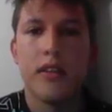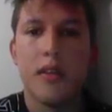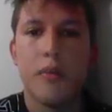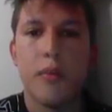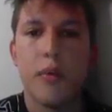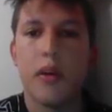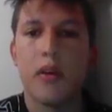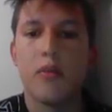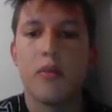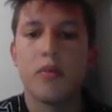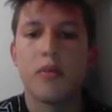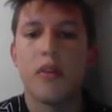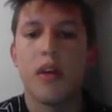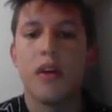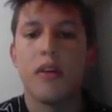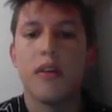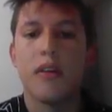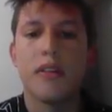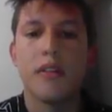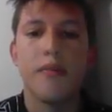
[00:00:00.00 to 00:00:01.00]
este tipo de
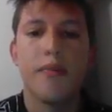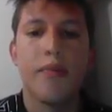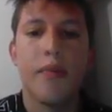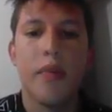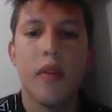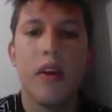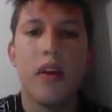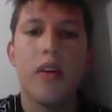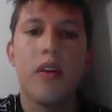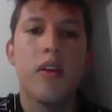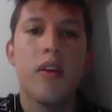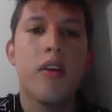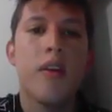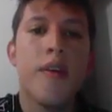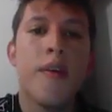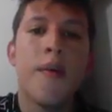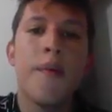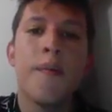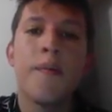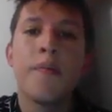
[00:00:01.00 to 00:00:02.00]
computadores.
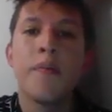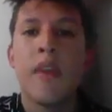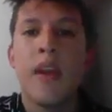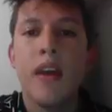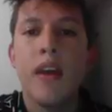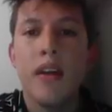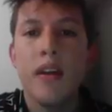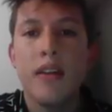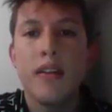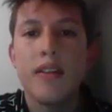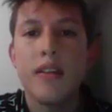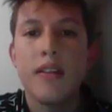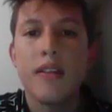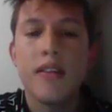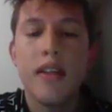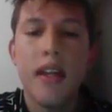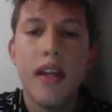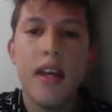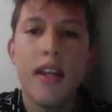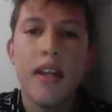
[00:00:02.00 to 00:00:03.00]

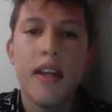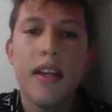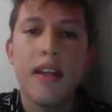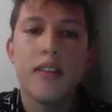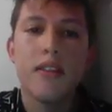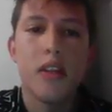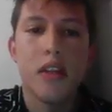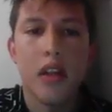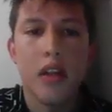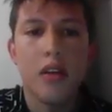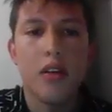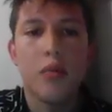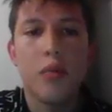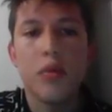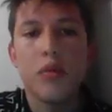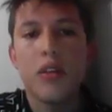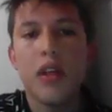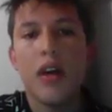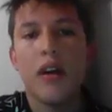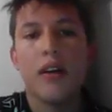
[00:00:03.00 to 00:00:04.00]
Tercera generación del
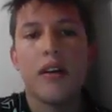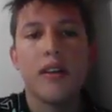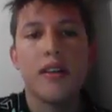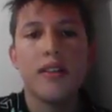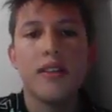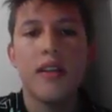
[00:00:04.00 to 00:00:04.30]
computador.